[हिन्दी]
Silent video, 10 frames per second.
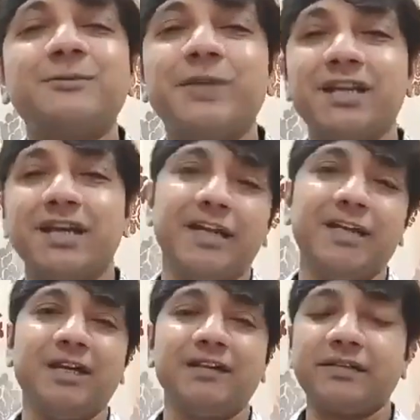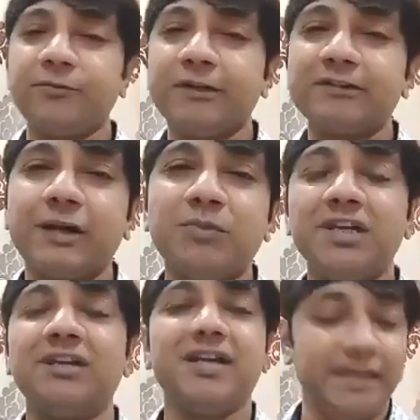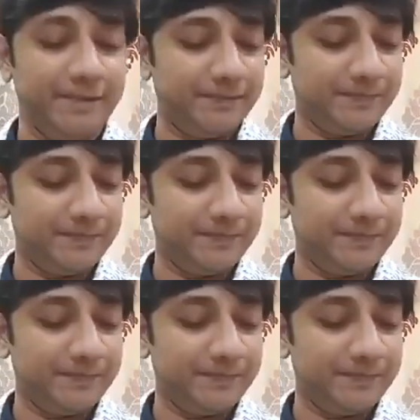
मिल गई सफलता मिल गई